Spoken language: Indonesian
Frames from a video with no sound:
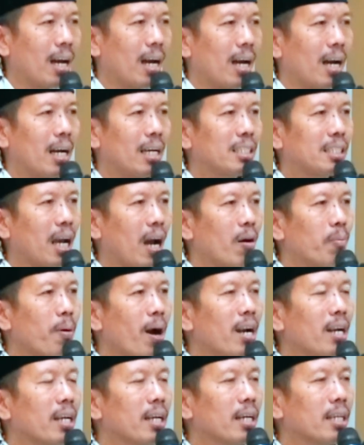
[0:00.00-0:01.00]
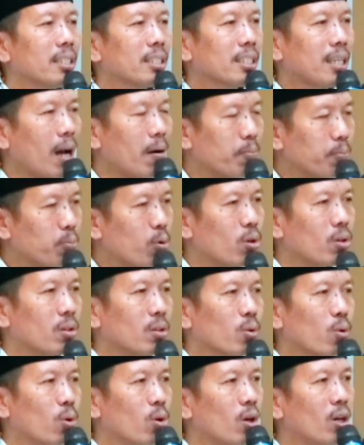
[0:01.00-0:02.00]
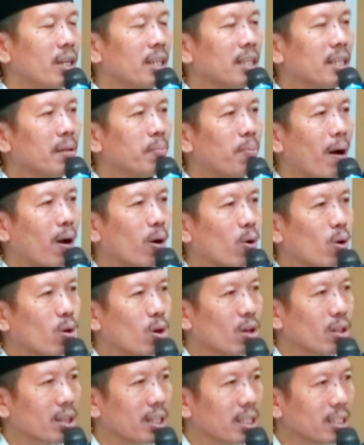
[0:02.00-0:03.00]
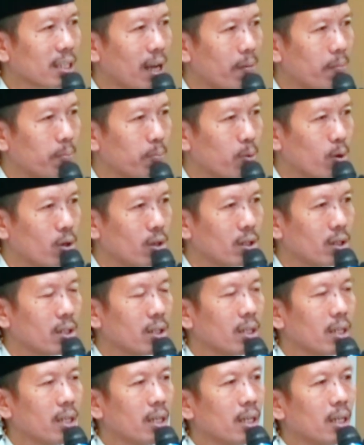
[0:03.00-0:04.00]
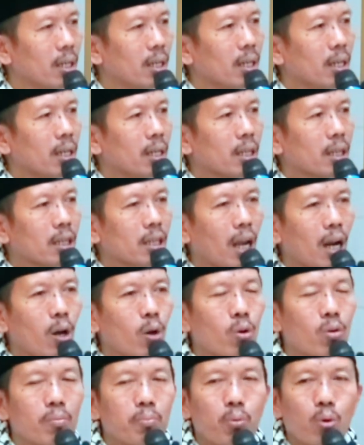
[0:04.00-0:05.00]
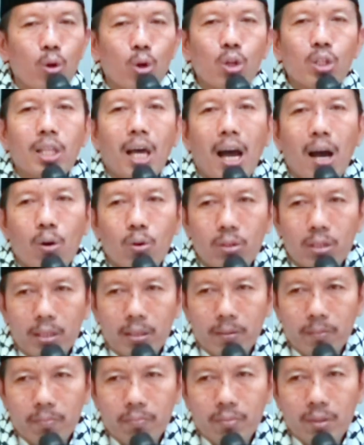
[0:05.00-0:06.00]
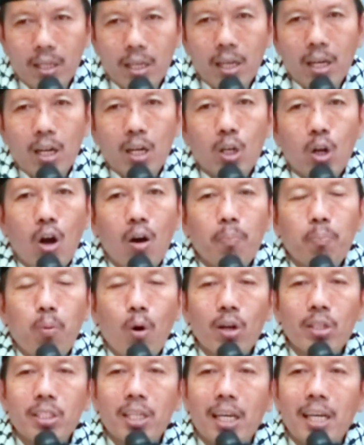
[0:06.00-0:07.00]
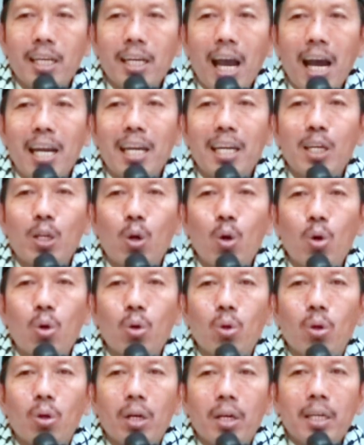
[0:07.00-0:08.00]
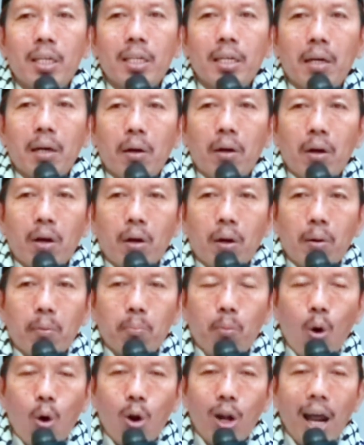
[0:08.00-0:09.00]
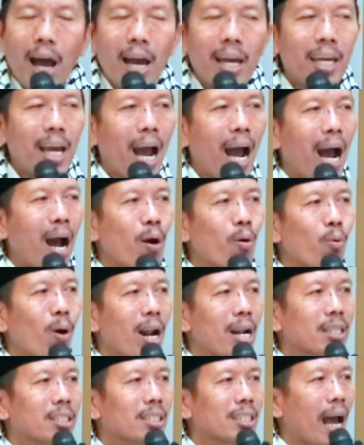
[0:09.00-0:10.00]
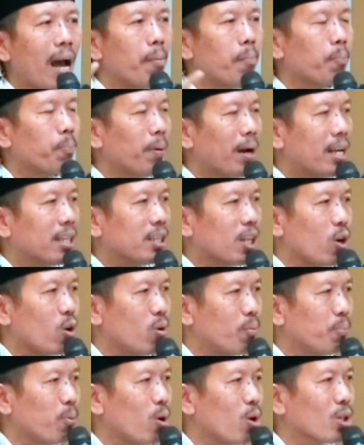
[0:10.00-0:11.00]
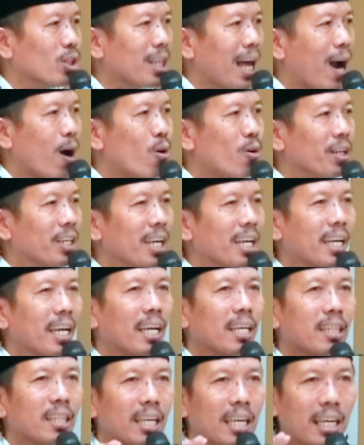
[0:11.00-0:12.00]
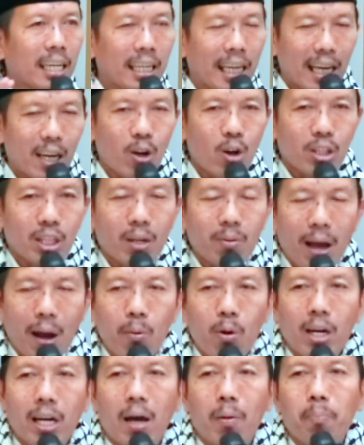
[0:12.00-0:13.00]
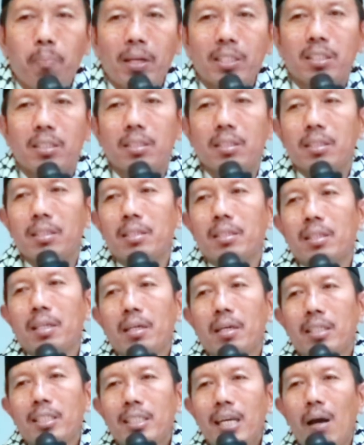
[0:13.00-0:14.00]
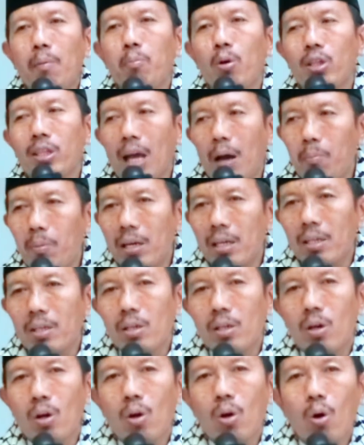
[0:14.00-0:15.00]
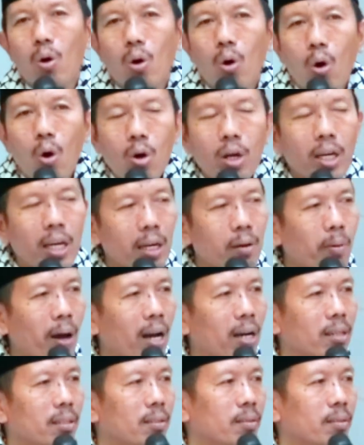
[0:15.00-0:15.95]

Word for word: apa nih sampun kula niki baku roti sampun telung puluh tahun nopo jenengan niku mulai awal sampai telung puluh tahun niki nggih dikir ngoten mawon nak pas nyambut damel oh nggih Pak